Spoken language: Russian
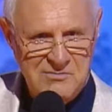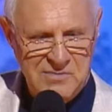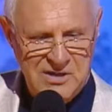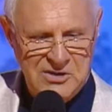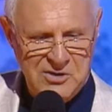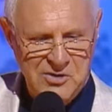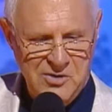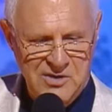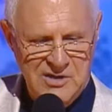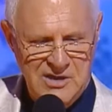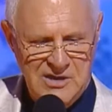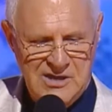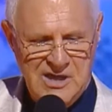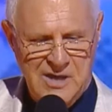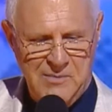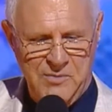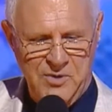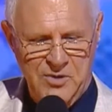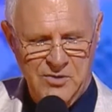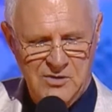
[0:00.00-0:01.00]
Подходит,
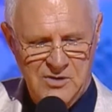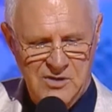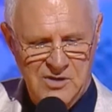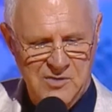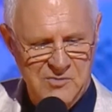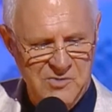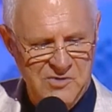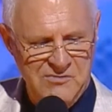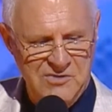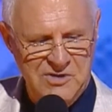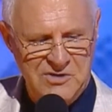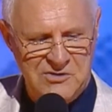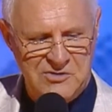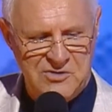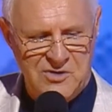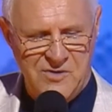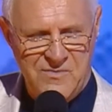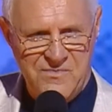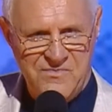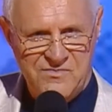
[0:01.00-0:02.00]
я плюнул ему в
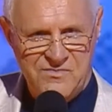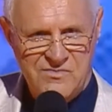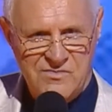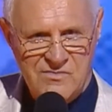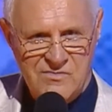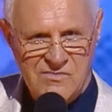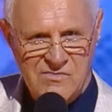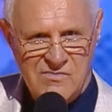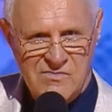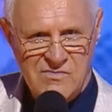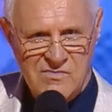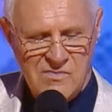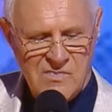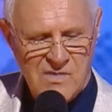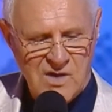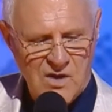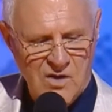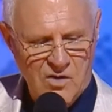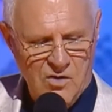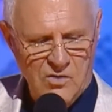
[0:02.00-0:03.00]
лицо.
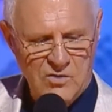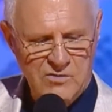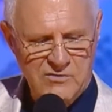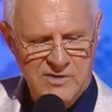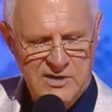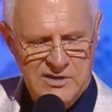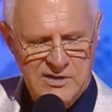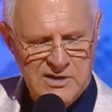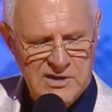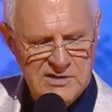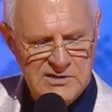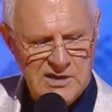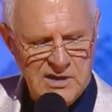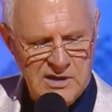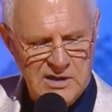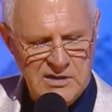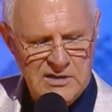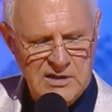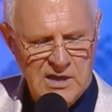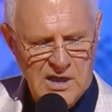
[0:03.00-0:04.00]
Он вытерся и
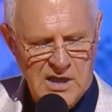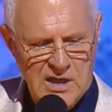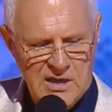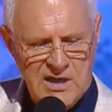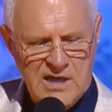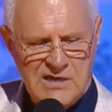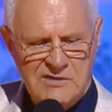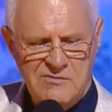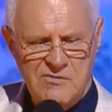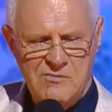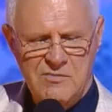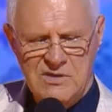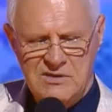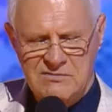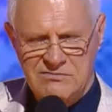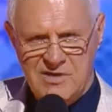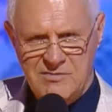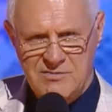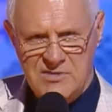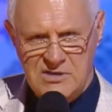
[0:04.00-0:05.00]
говорит, разве мы с
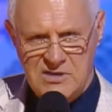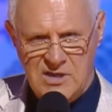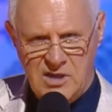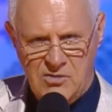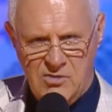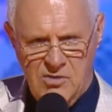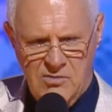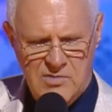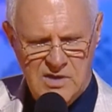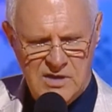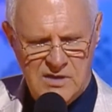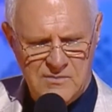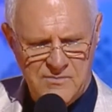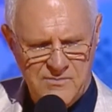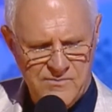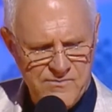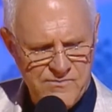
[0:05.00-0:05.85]
вами знакомы?